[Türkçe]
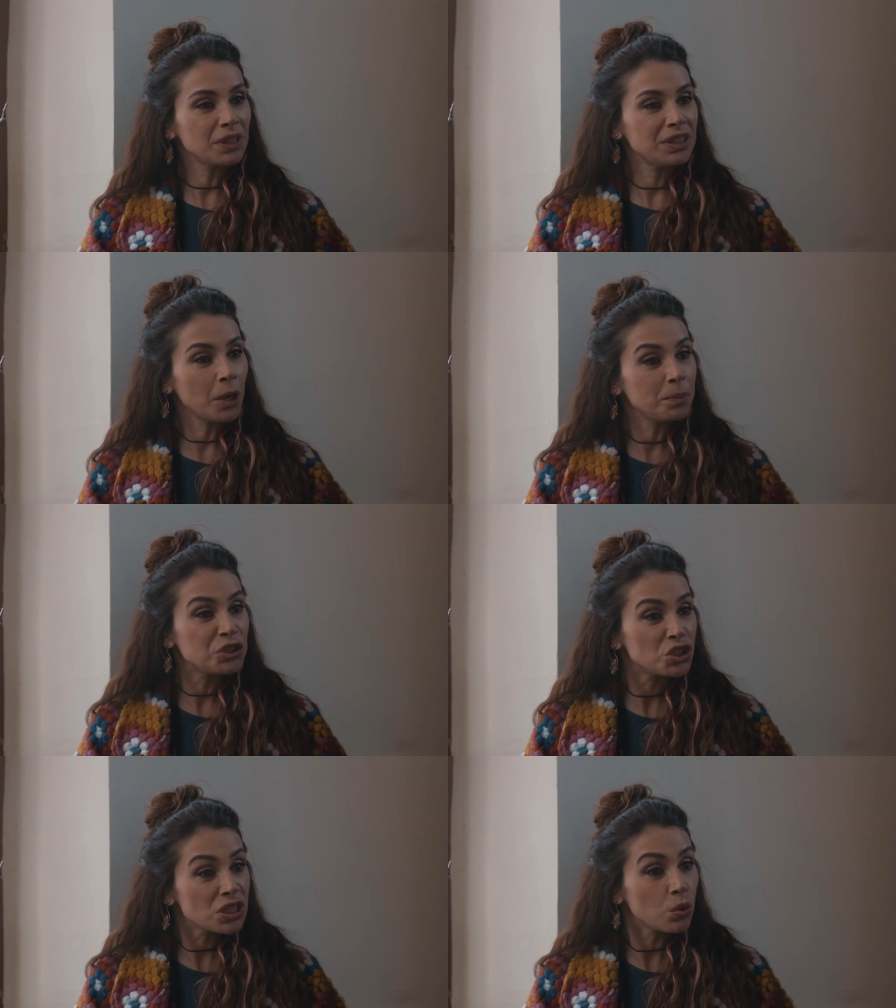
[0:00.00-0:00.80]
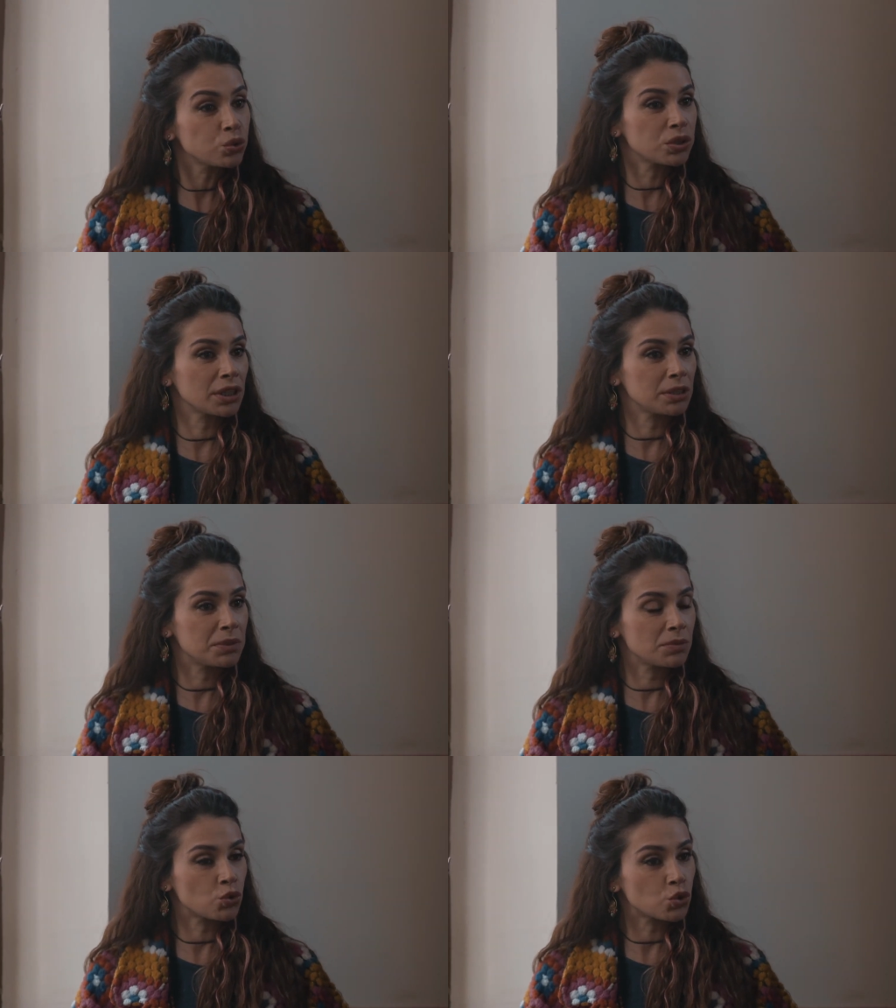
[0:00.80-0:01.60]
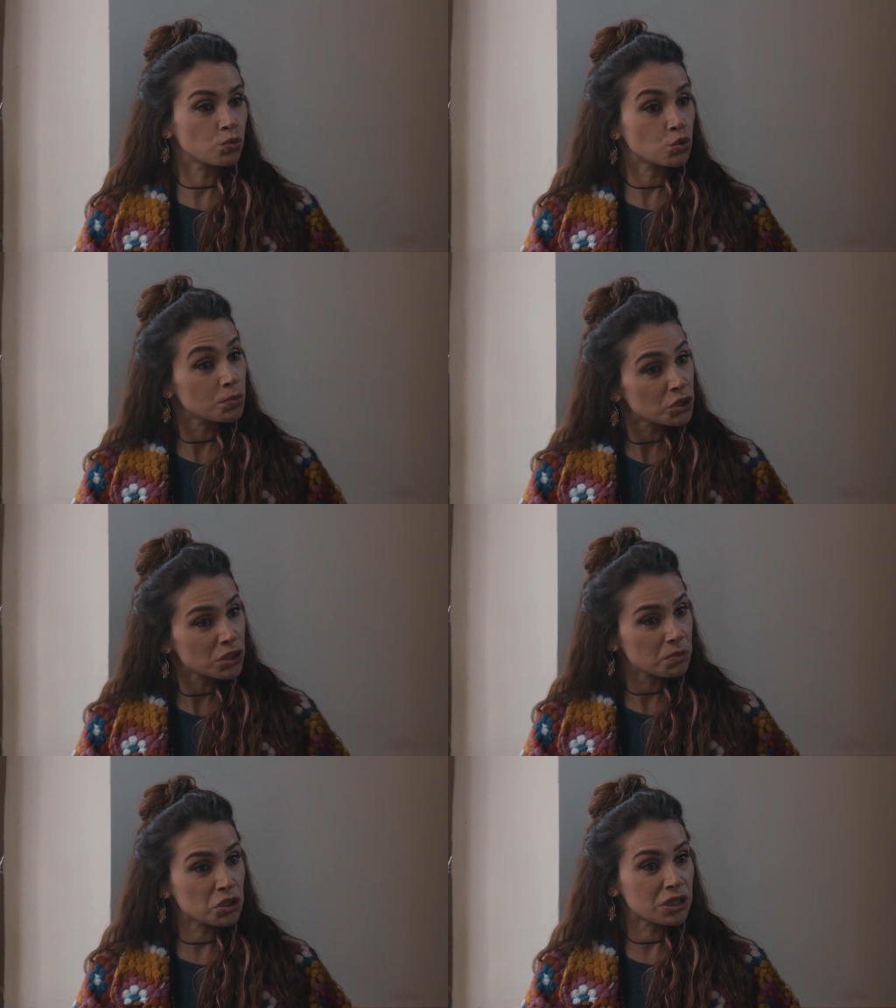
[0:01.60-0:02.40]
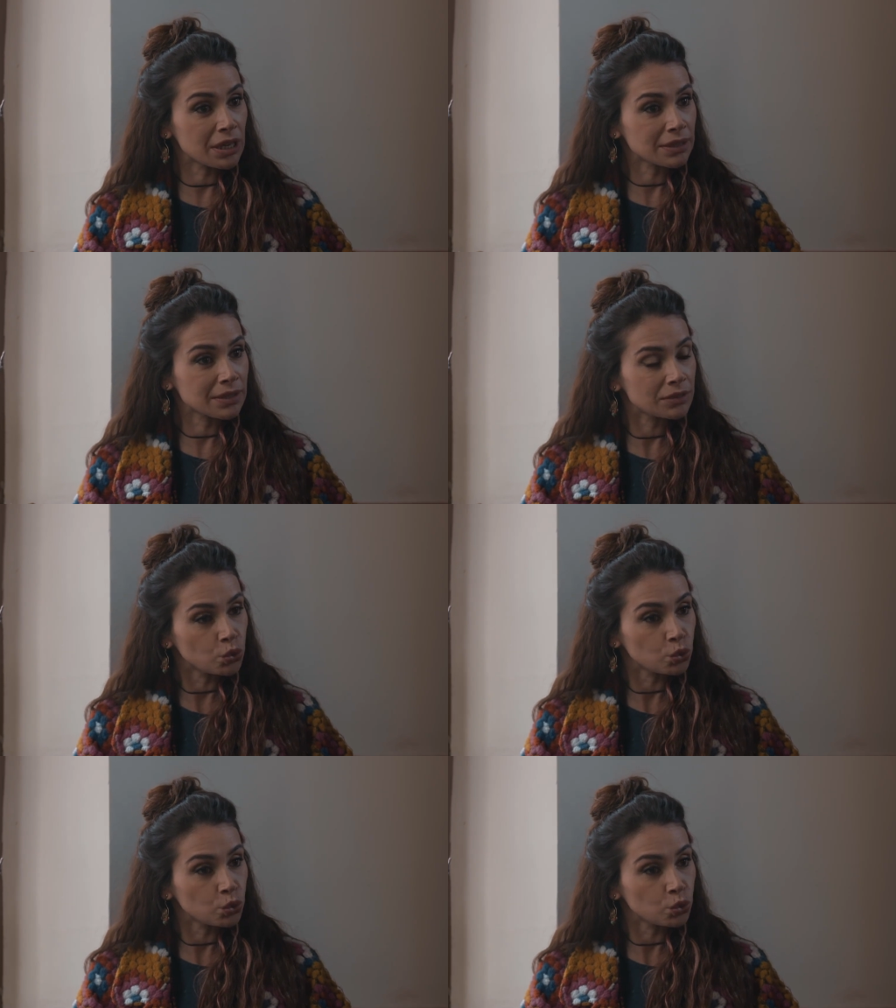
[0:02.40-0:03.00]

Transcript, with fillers: ki ya bir şey olsaydı bizim çocuğumuzun başına bir şey gelseydi ne